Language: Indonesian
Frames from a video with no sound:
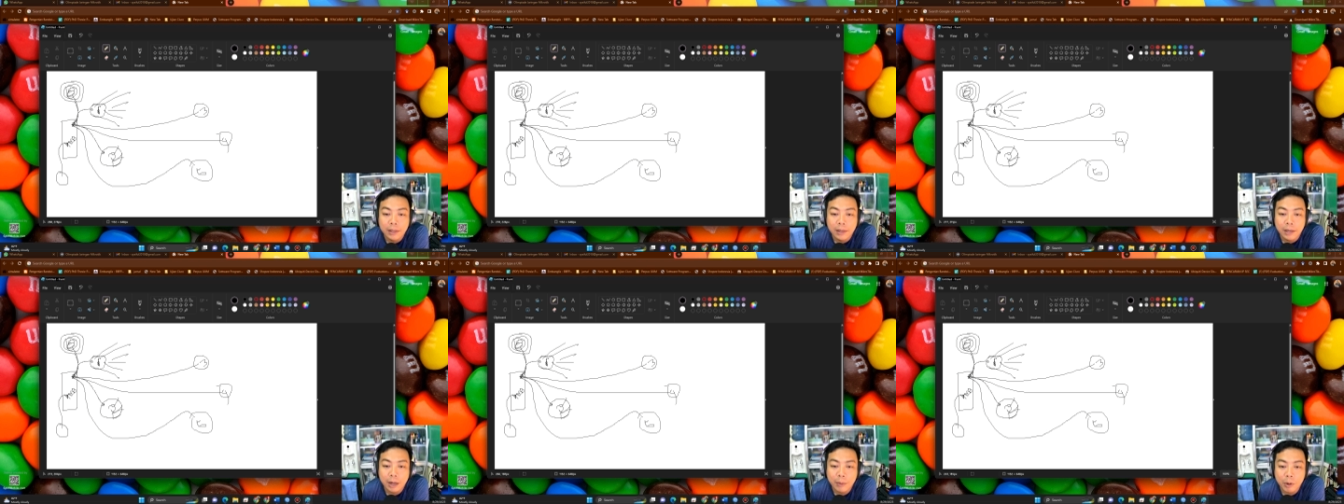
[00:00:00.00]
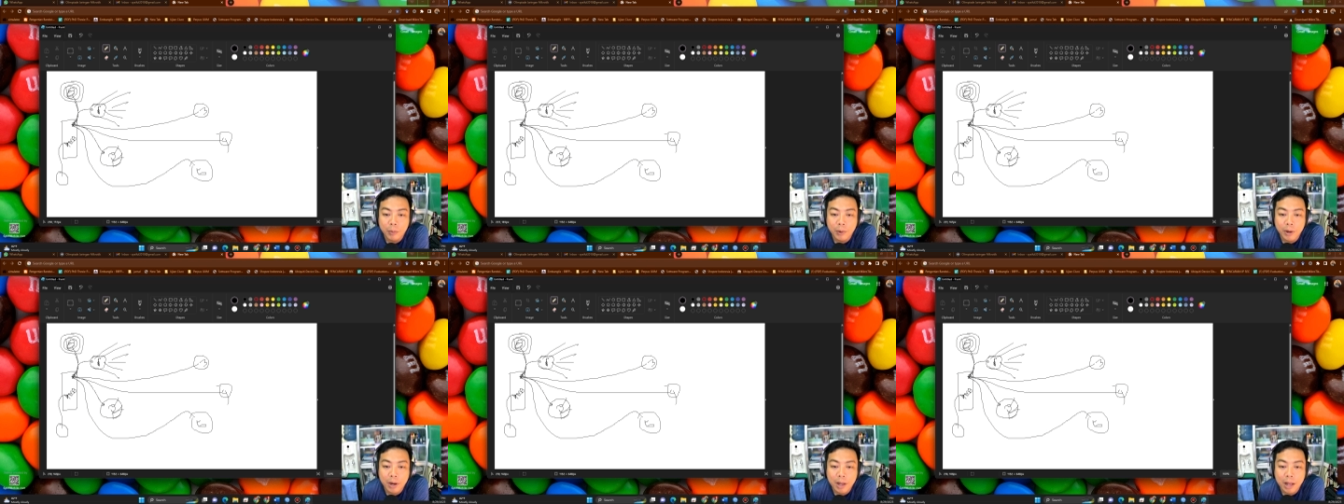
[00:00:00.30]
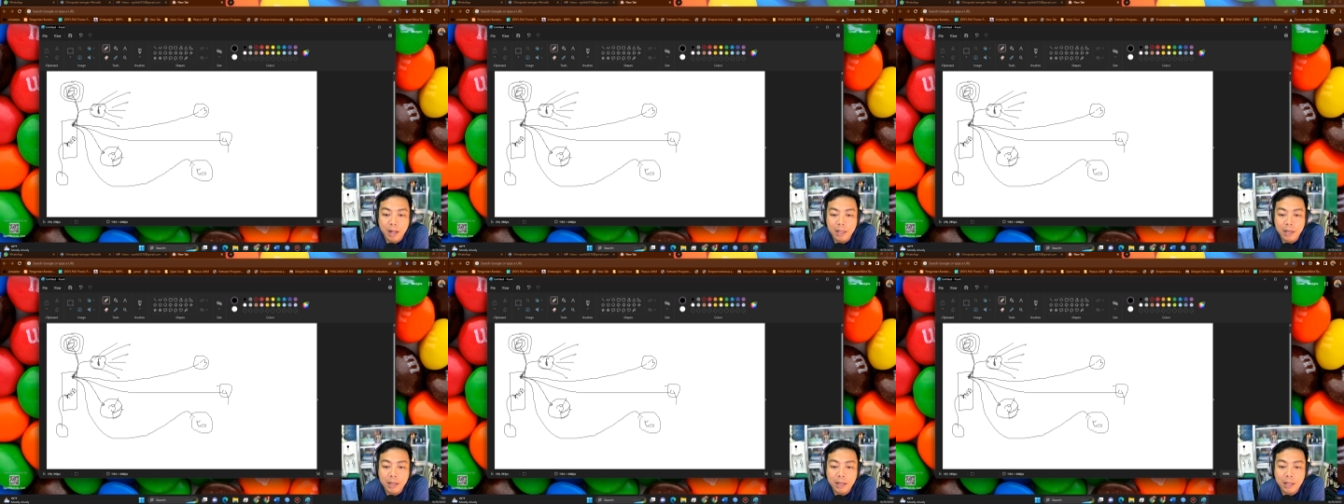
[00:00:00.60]
Nah, berbeda
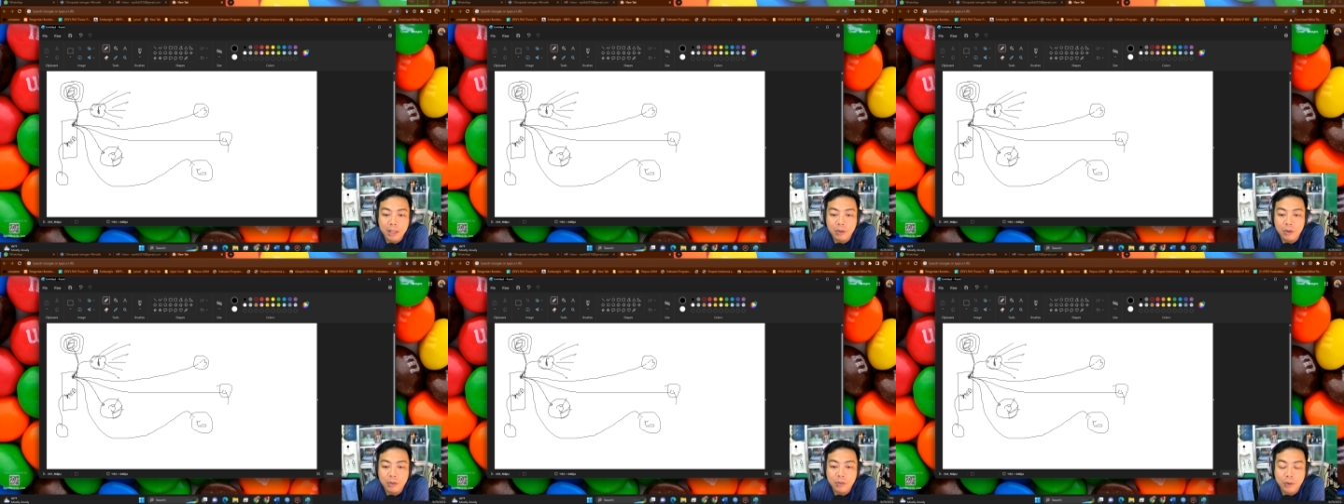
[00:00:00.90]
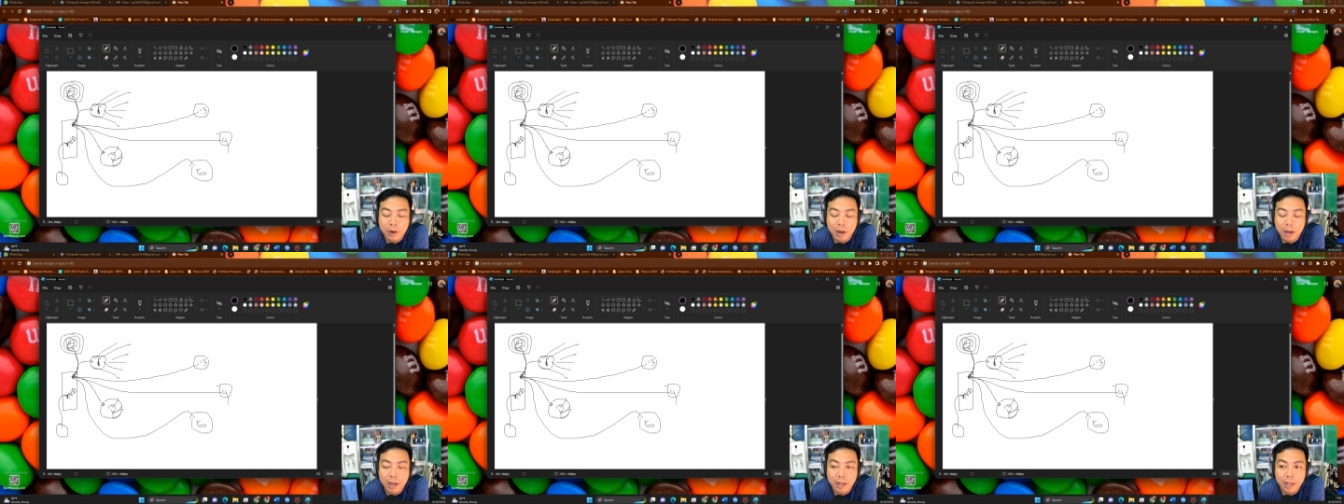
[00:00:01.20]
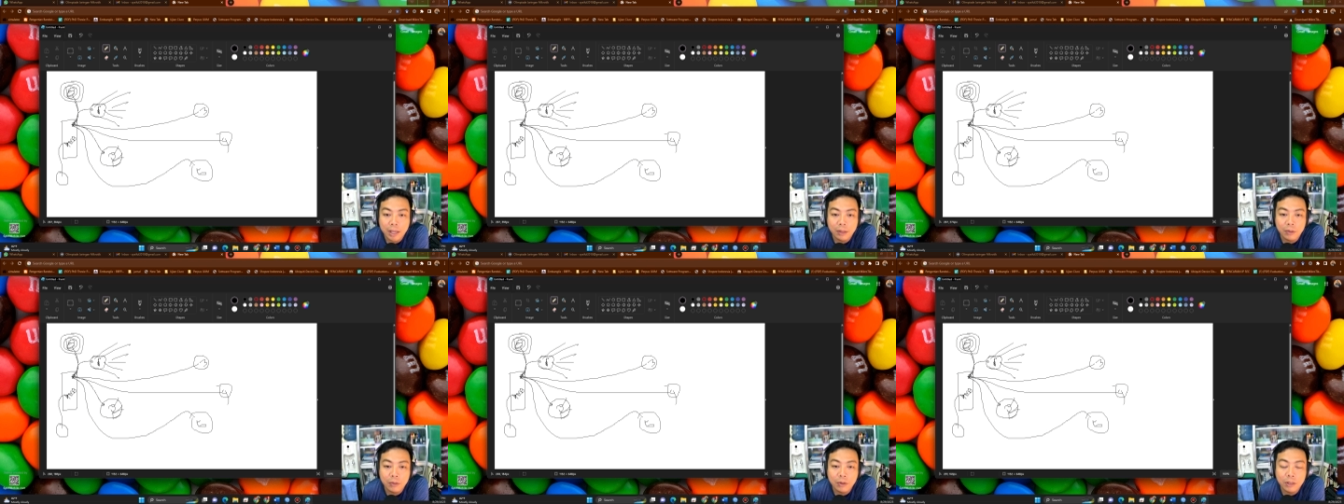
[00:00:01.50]
halnya dengan Unify,
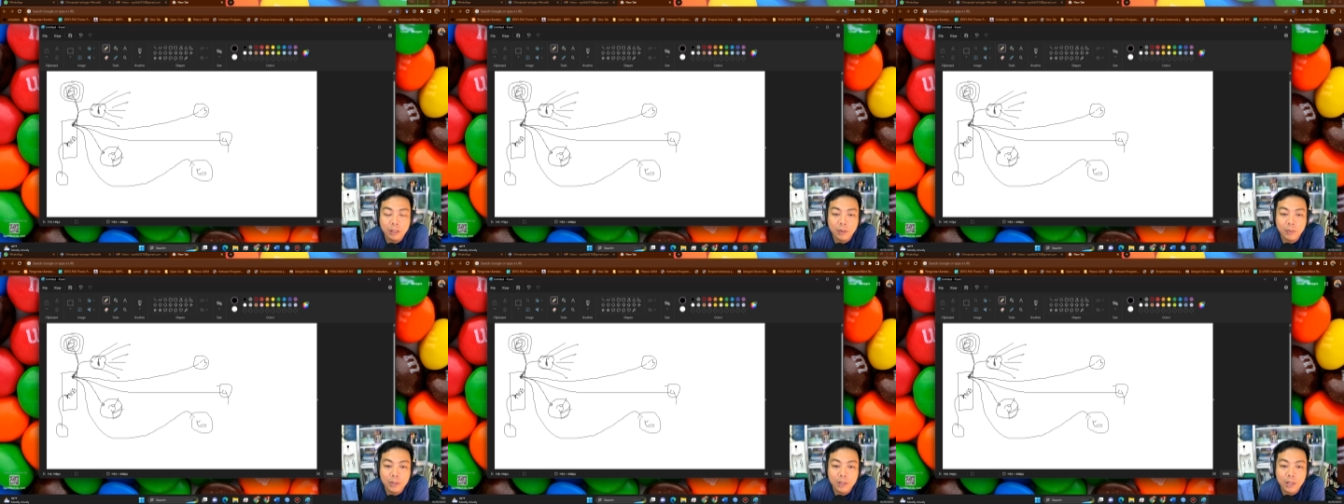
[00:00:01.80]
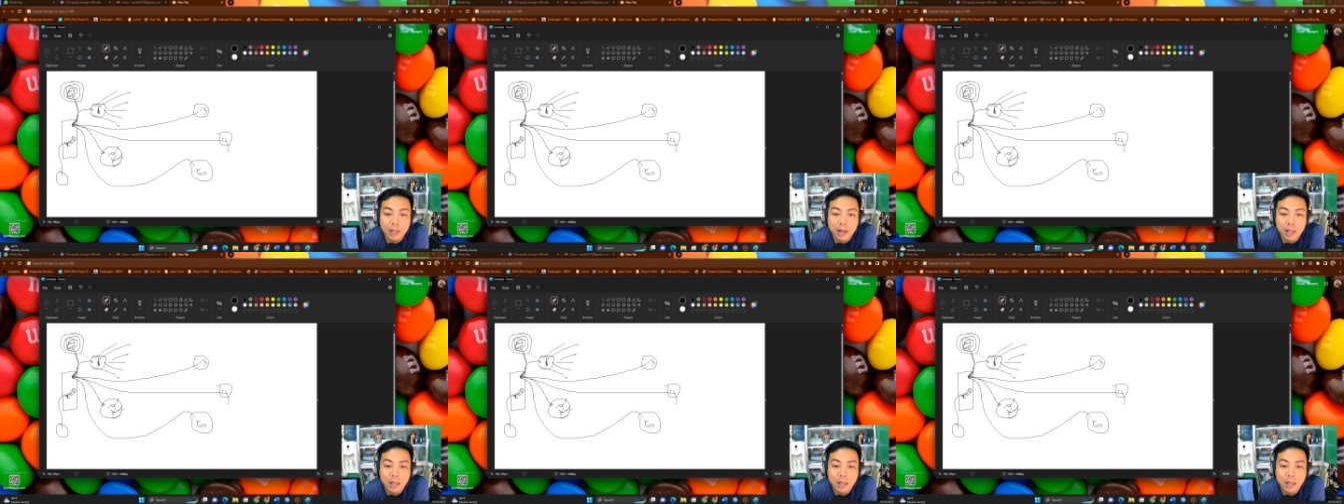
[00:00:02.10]
itu kita bisa